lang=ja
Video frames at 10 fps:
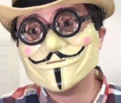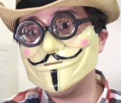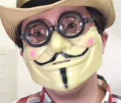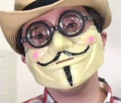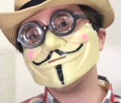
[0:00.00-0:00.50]

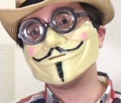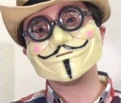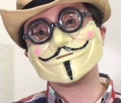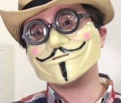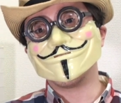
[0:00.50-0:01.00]

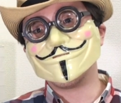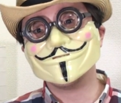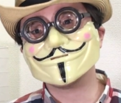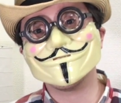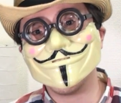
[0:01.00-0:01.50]
ベイマックスなん
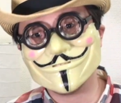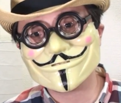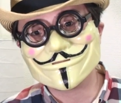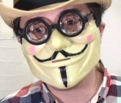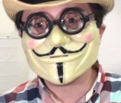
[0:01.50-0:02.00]
か非じゃない
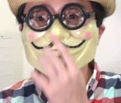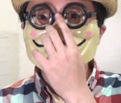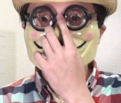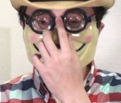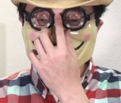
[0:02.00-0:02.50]
です。僕はです